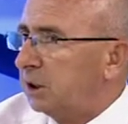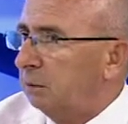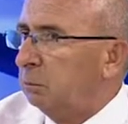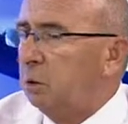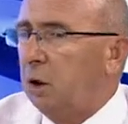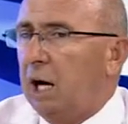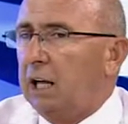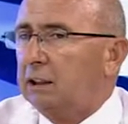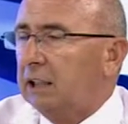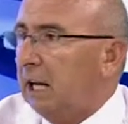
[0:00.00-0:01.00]
şey bu
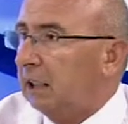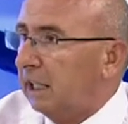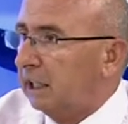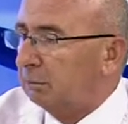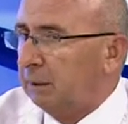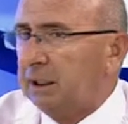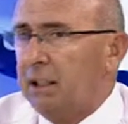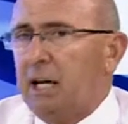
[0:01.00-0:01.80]
halkla alay etmektir.